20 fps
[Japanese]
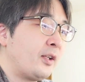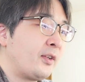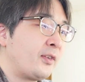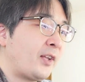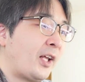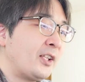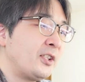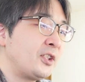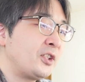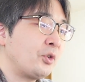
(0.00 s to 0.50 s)

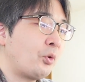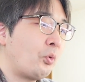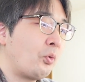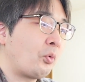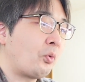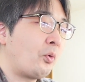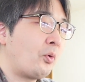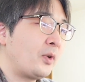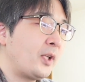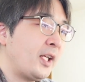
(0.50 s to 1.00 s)
3時方
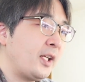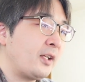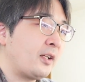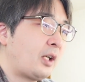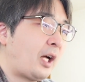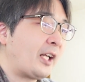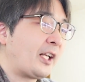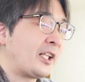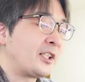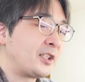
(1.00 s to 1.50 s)
向で
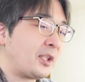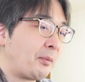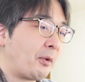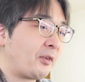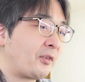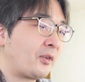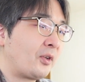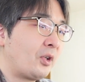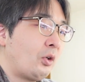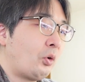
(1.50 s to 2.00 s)
話していま
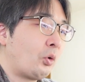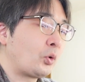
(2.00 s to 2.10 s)
す。